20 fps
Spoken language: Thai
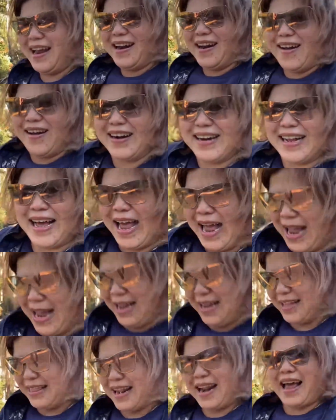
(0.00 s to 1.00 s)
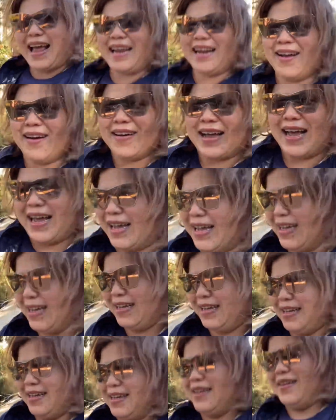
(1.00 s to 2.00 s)
ลงแล้วนะคะสไลด์ลงค่ะ
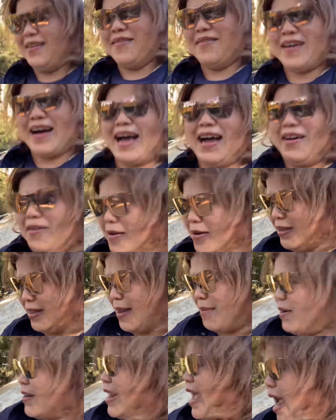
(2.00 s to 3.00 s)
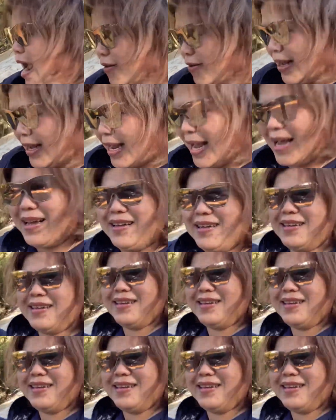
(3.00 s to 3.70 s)
ว้าวเต็มรองเท้าเลยอ่ะ